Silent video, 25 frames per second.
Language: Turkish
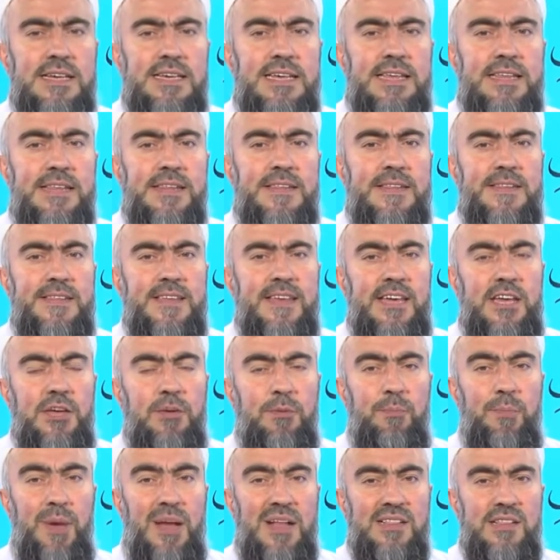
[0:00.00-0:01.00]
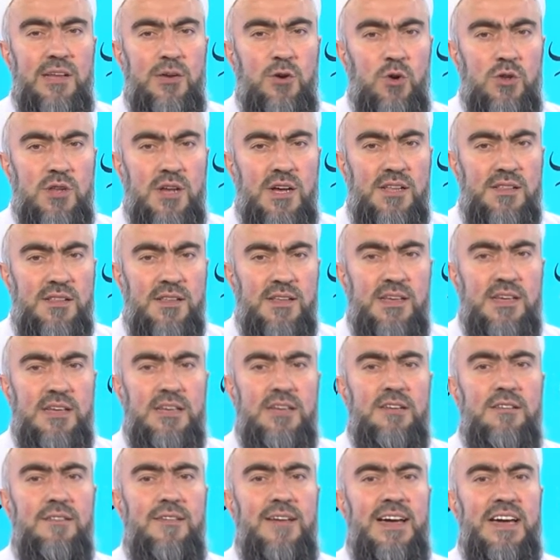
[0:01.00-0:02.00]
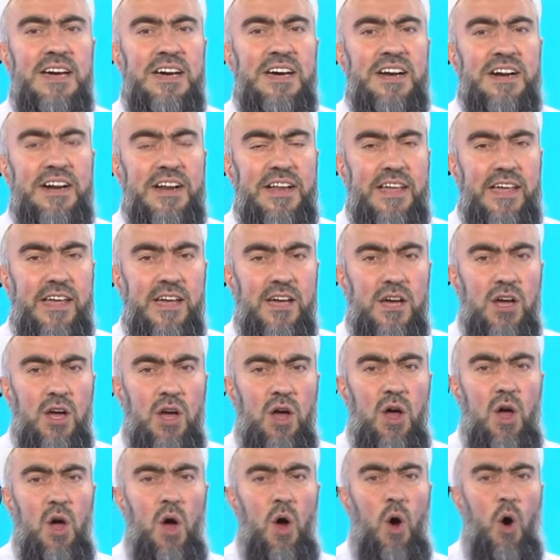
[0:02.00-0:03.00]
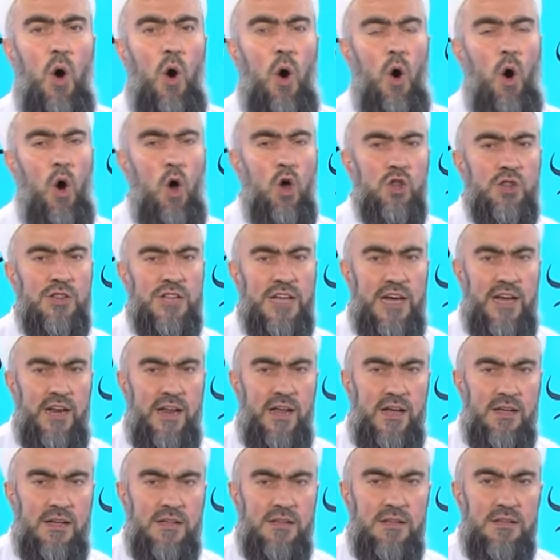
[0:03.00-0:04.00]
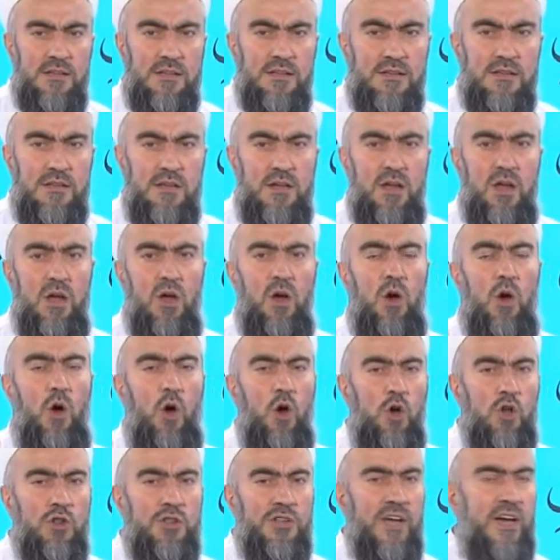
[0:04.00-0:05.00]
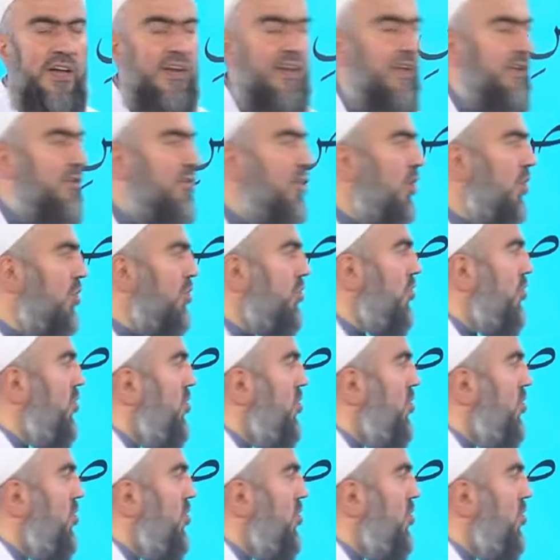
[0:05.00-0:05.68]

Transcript: zi, peltek olan ve ri. 10 tane. 10 taneyi gördük.